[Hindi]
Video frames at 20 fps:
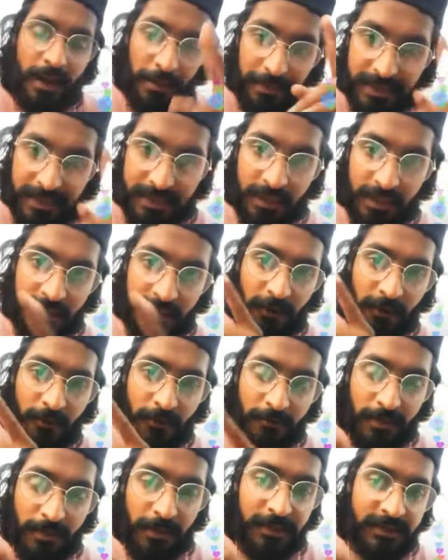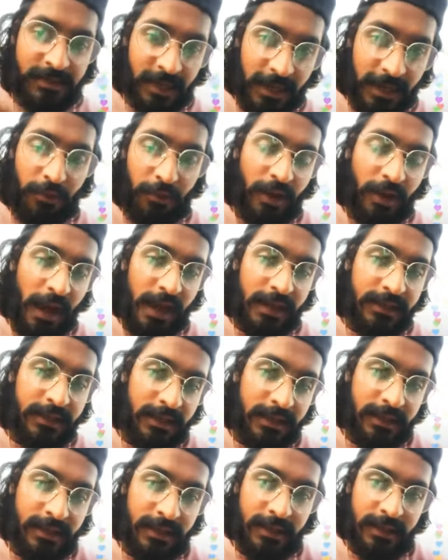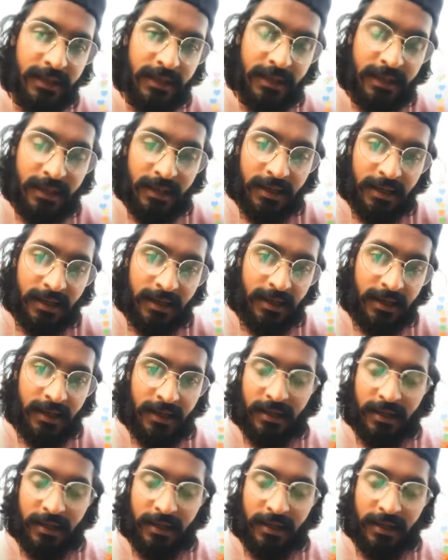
सो मैं अभी चलता हूँ मैं बस यही बोलने आया था कि आ,